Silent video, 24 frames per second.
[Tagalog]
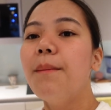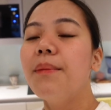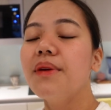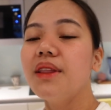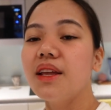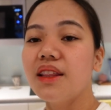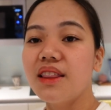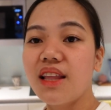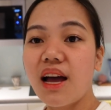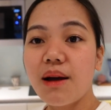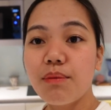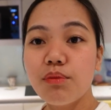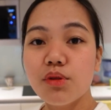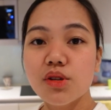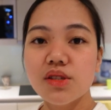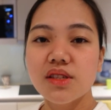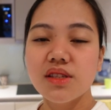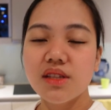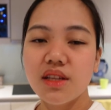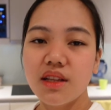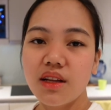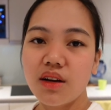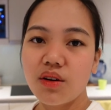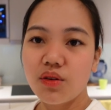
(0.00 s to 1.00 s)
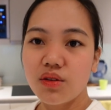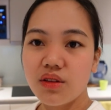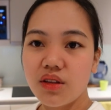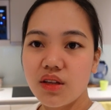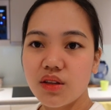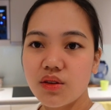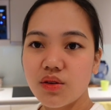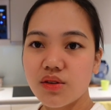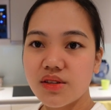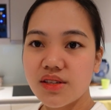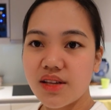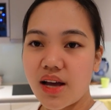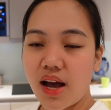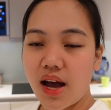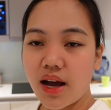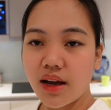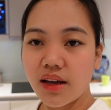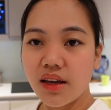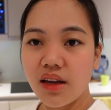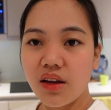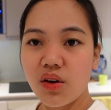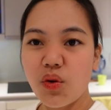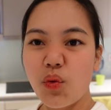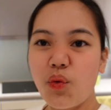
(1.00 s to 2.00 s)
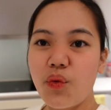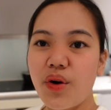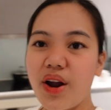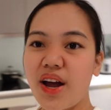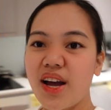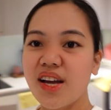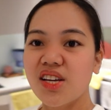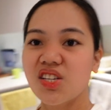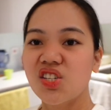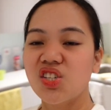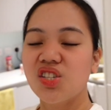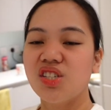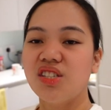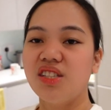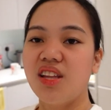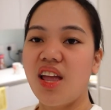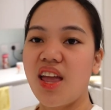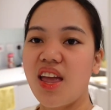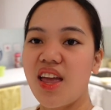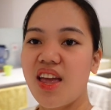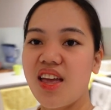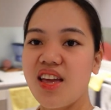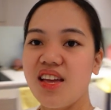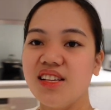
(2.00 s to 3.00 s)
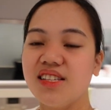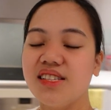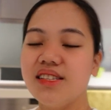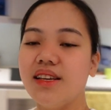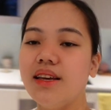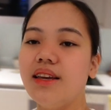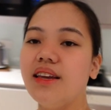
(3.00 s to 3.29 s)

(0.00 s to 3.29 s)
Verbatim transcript: Matatapos din ako dito sa aking rush days.